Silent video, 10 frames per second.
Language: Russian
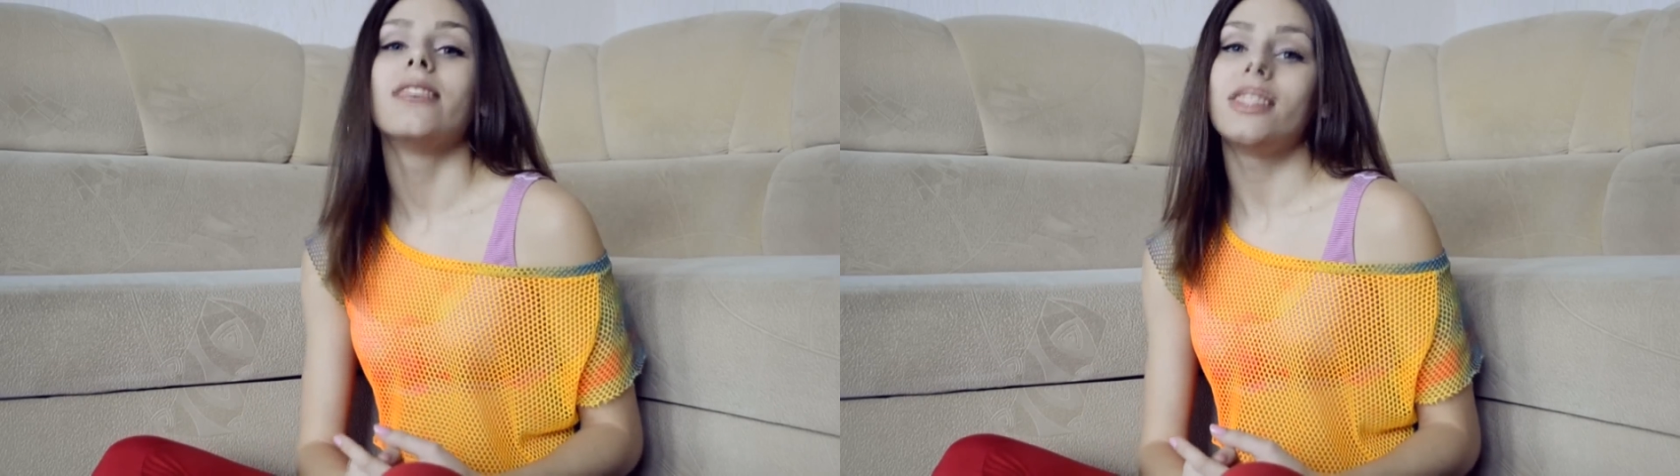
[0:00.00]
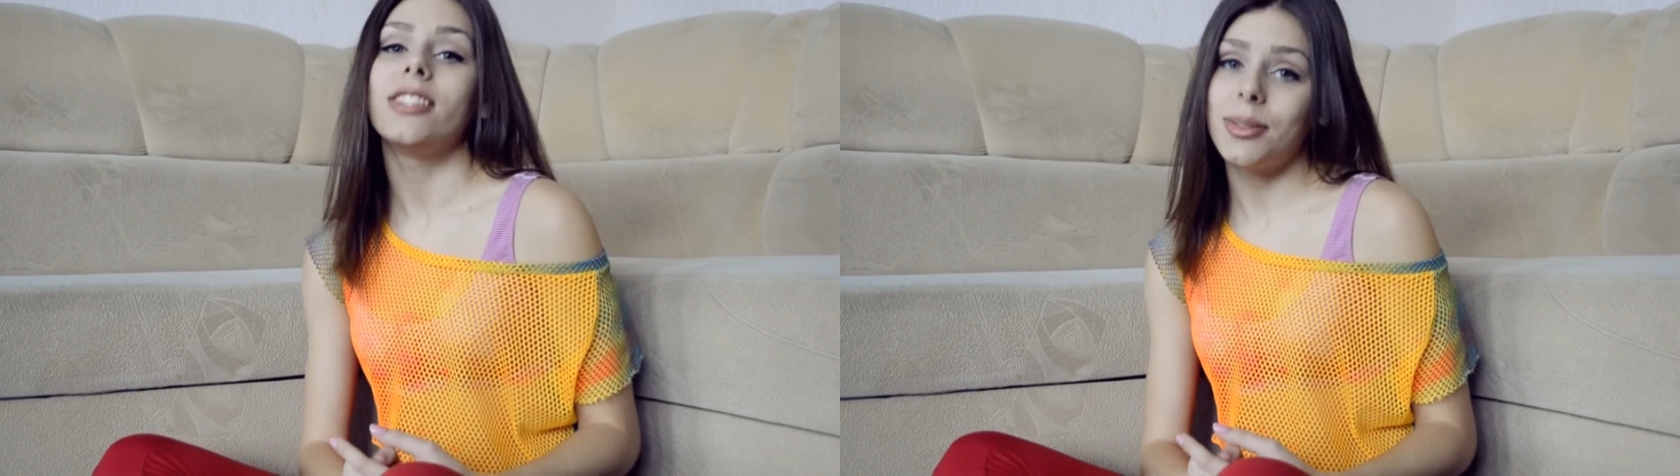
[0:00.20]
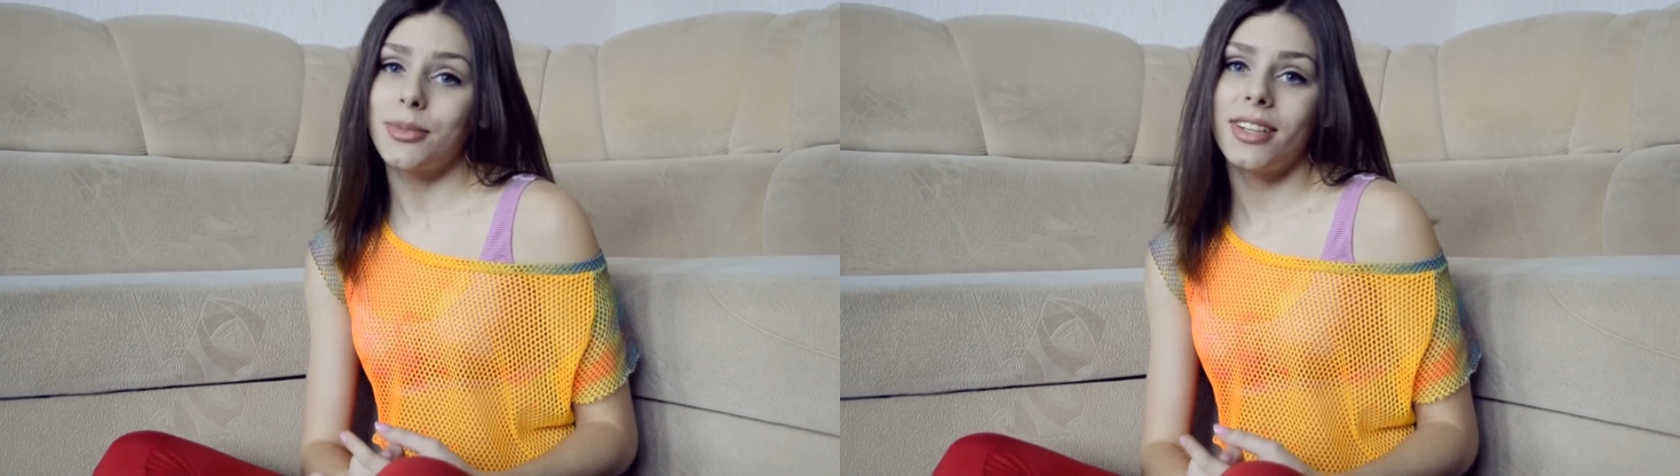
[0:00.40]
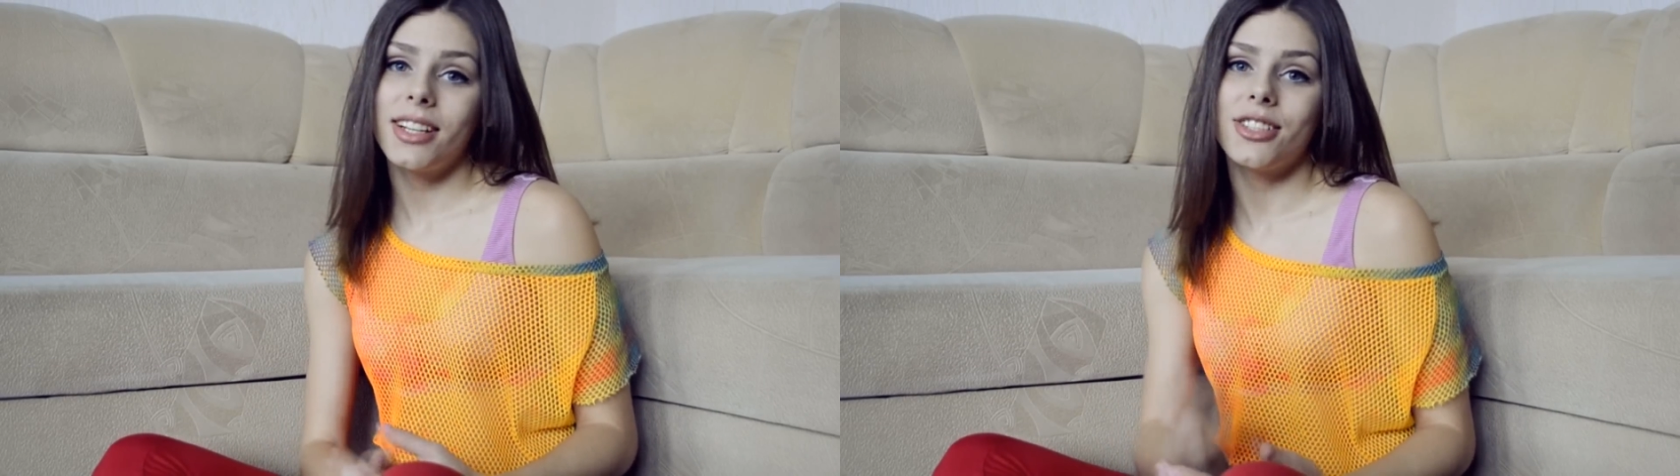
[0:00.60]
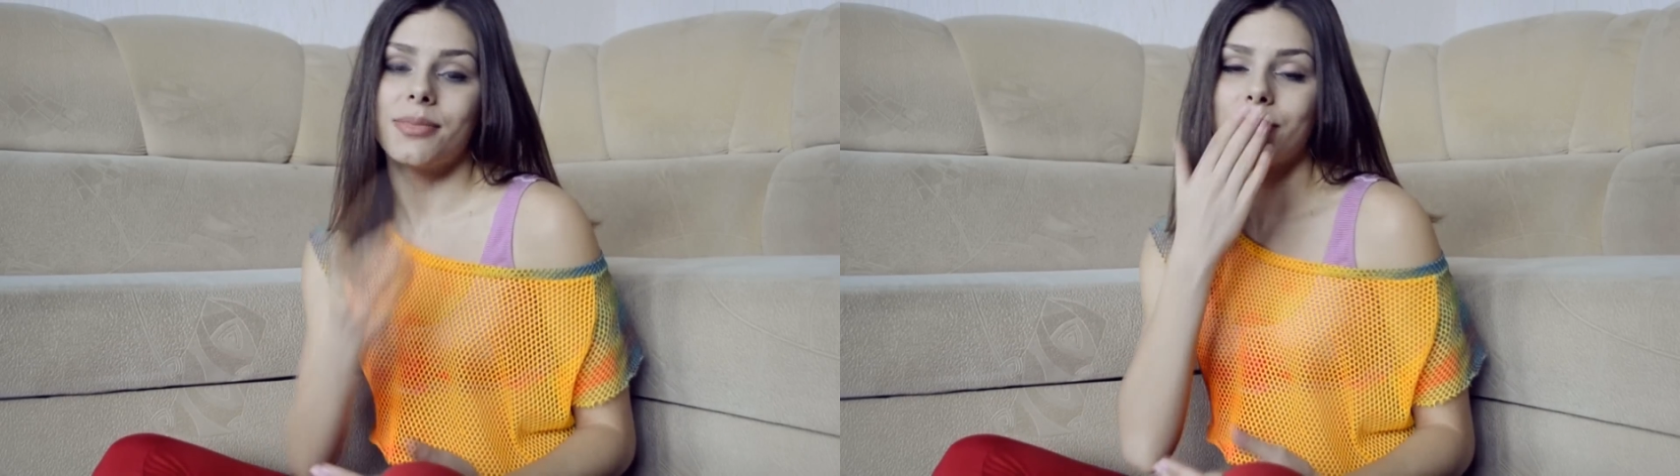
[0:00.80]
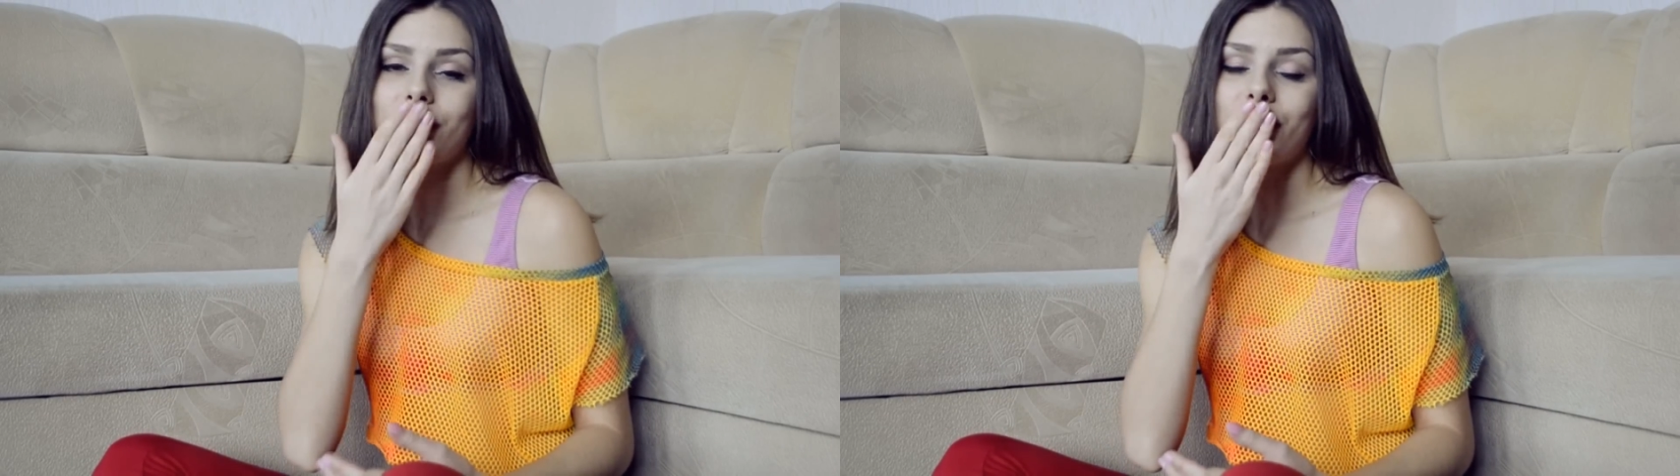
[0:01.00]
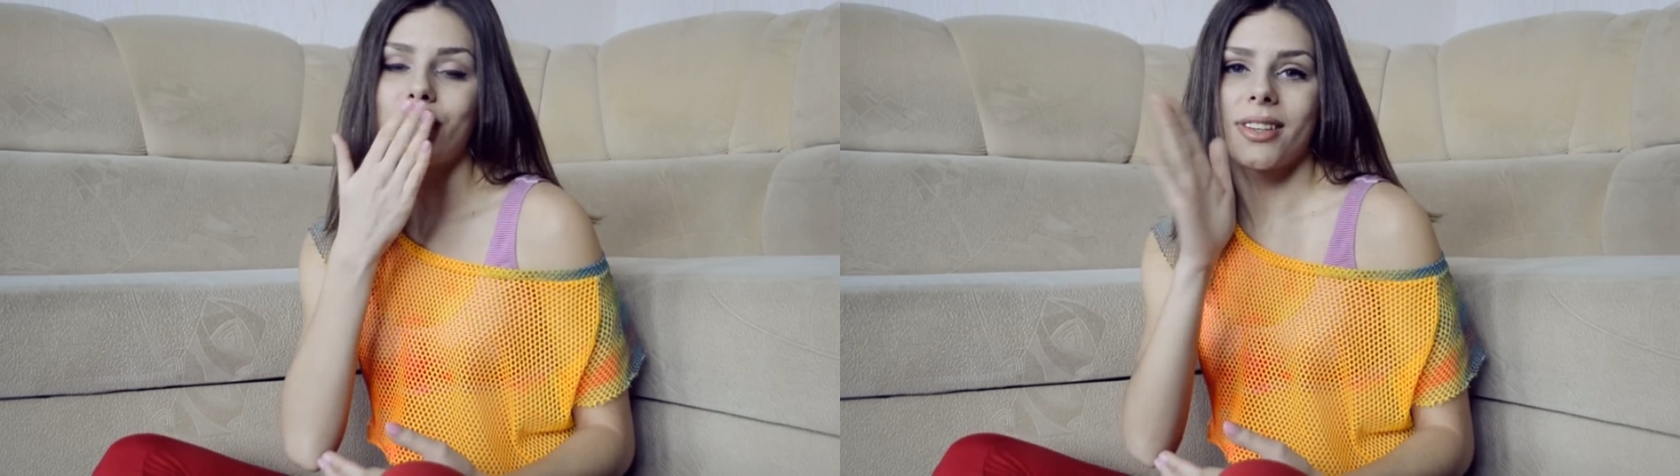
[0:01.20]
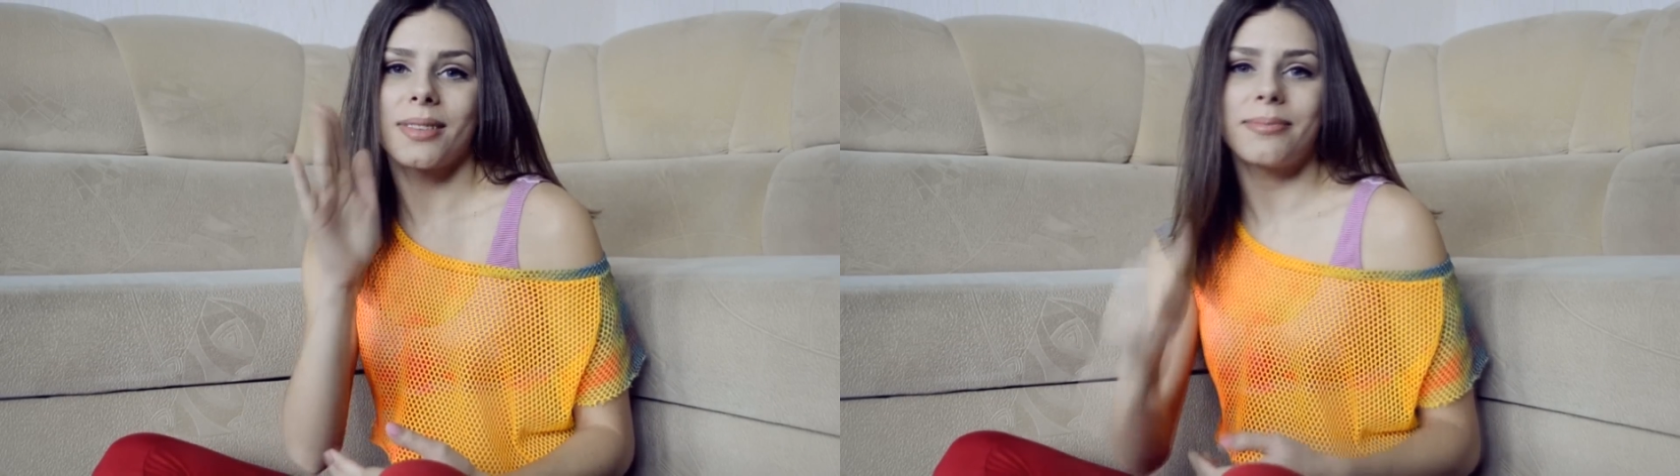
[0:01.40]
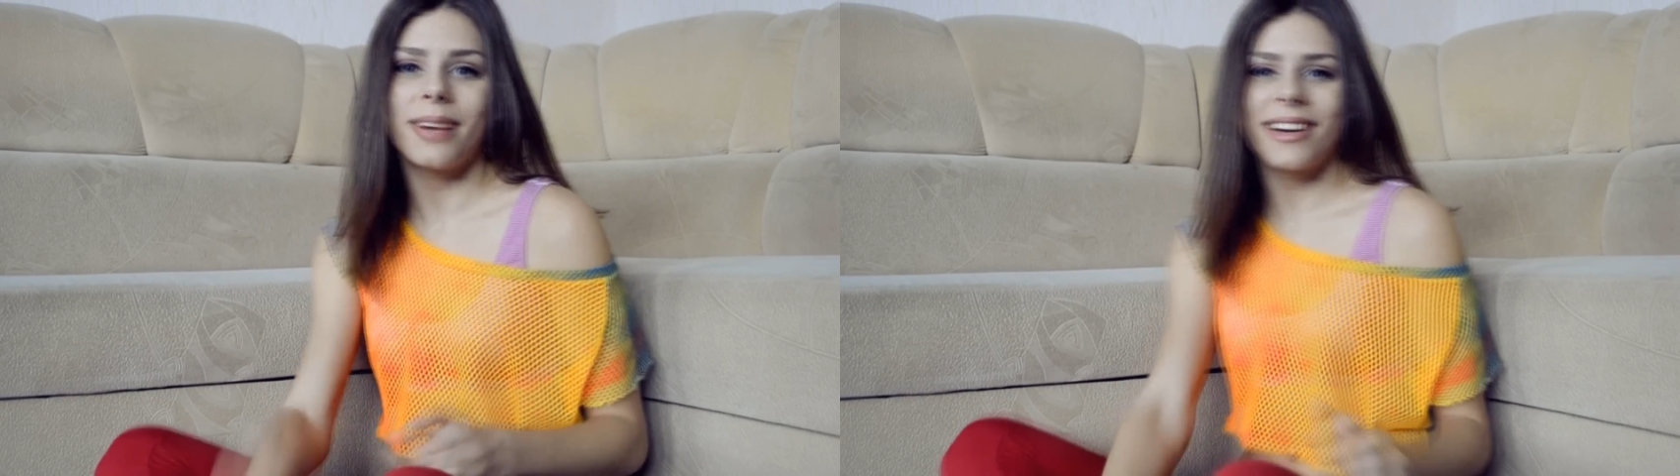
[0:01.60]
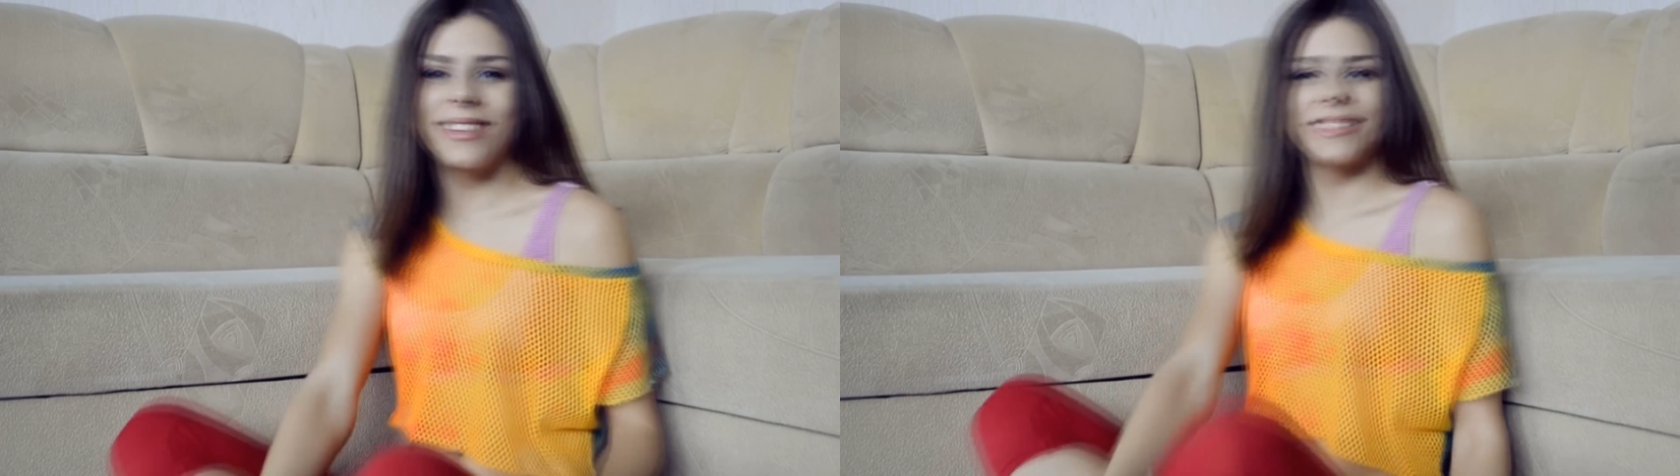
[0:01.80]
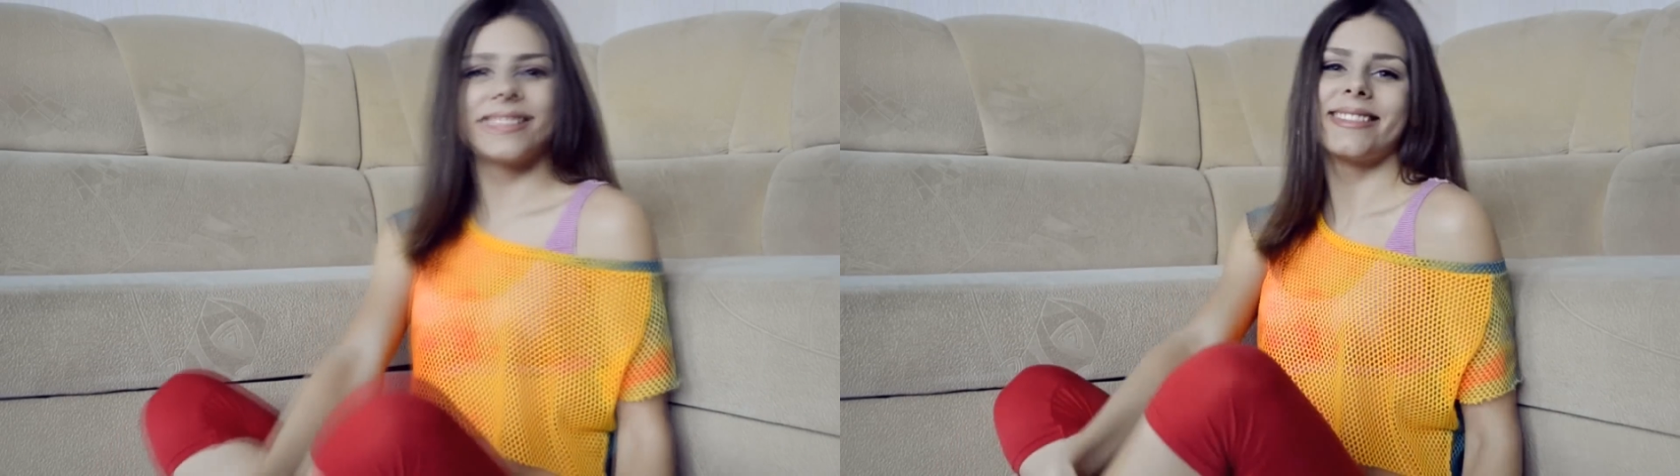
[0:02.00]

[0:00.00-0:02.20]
Всем удачи! Пока!